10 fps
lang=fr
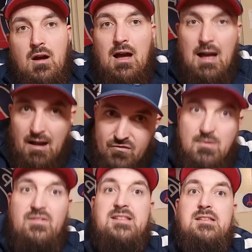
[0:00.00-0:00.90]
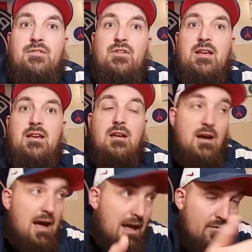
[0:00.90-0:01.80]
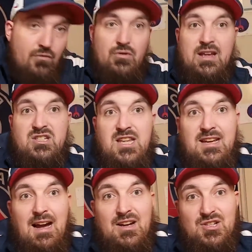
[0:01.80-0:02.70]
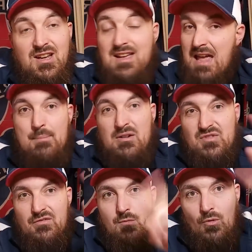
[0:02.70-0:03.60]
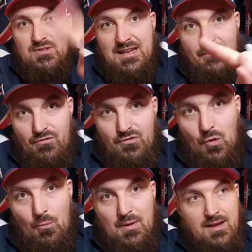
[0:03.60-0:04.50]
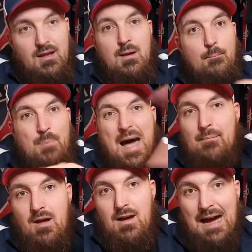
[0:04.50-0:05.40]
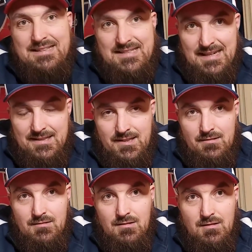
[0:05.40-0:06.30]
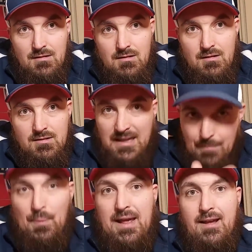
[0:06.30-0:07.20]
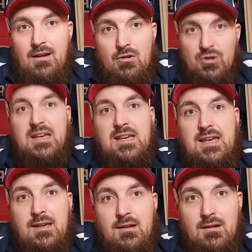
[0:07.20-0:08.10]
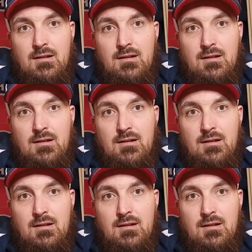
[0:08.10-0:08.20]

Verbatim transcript: Ah, vous m'avez sifflé. Ah, vous voulez que je dégage. Eh ben, je vais vous montrer que vous vous trompez. Bam Hat-trick Triplé Le cri-cri.